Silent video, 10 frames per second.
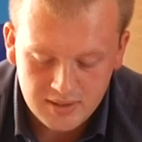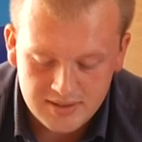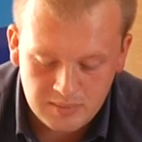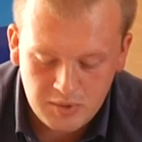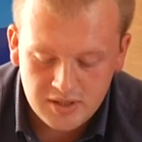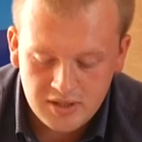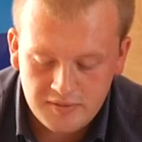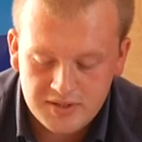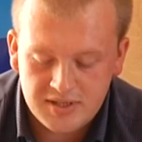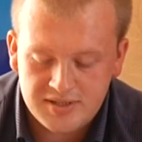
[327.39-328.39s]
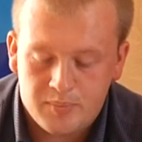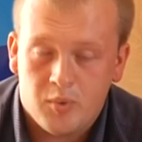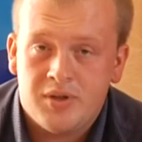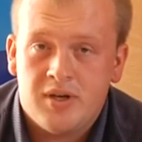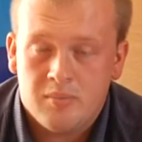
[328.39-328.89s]
Замена и ревизия
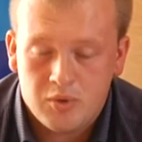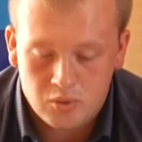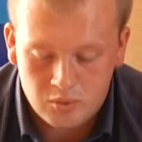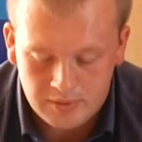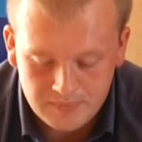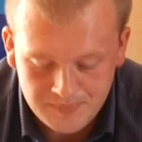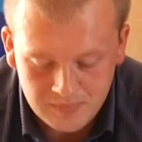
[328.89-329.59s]
запорной арматуры